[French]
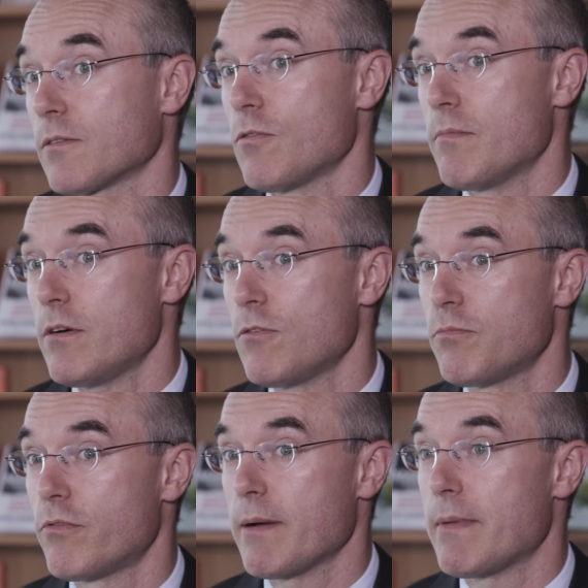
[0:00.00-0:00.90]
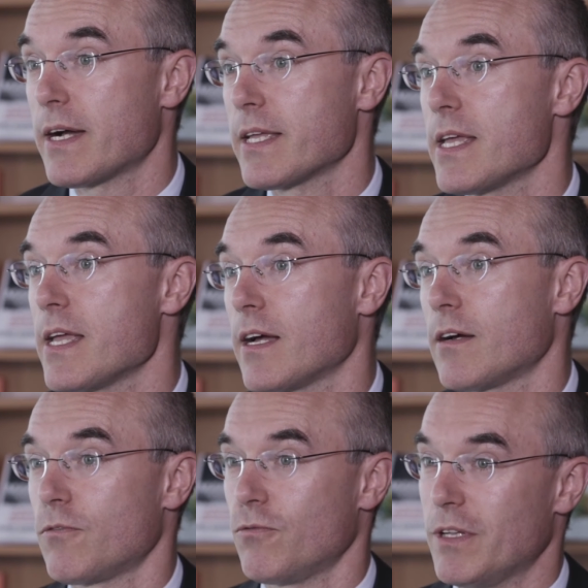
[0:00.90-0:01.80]
comment on pourrait marier
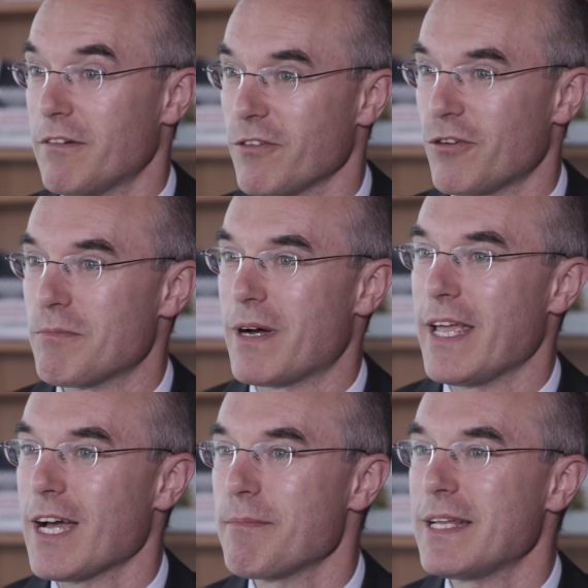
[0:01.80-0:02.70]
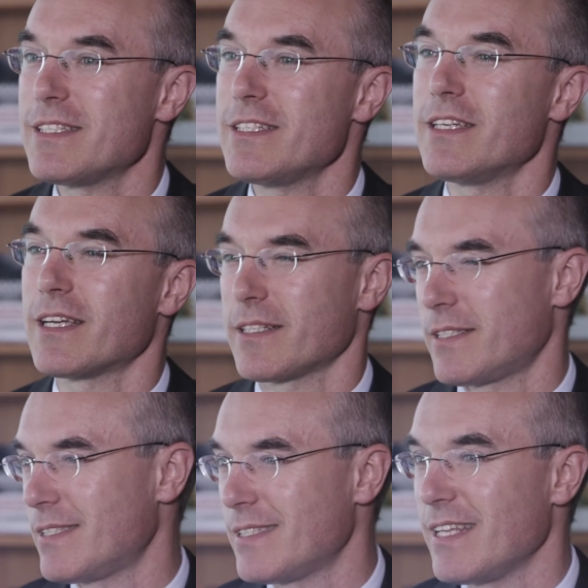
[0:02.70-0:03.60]
un environnement hermétique
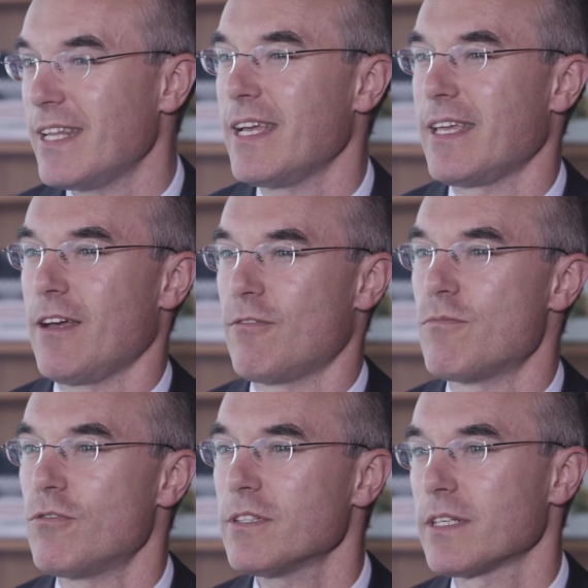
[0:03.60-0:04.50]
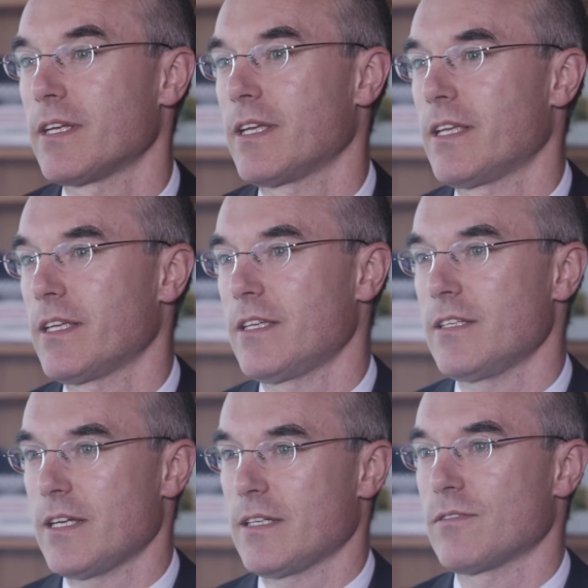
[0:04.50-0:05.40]
scellé qui en montre,
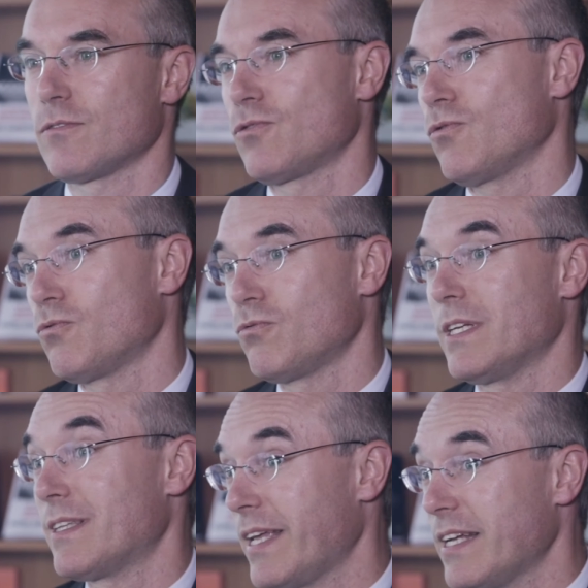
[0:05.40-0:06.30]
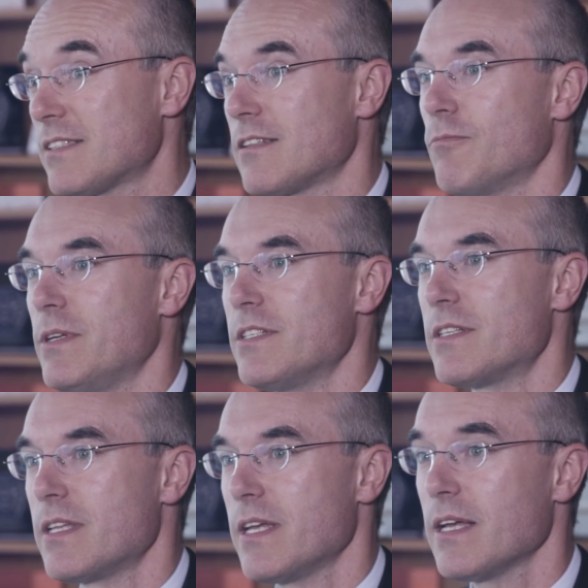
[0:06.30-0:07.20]
qui surtout déteste
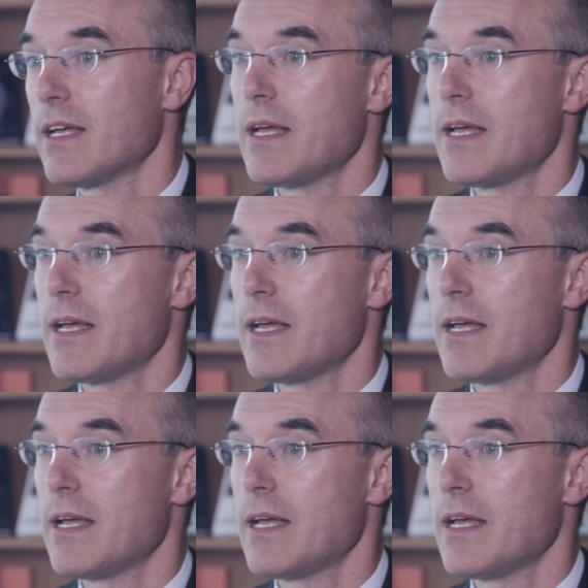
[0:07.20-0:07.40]
l'humidité,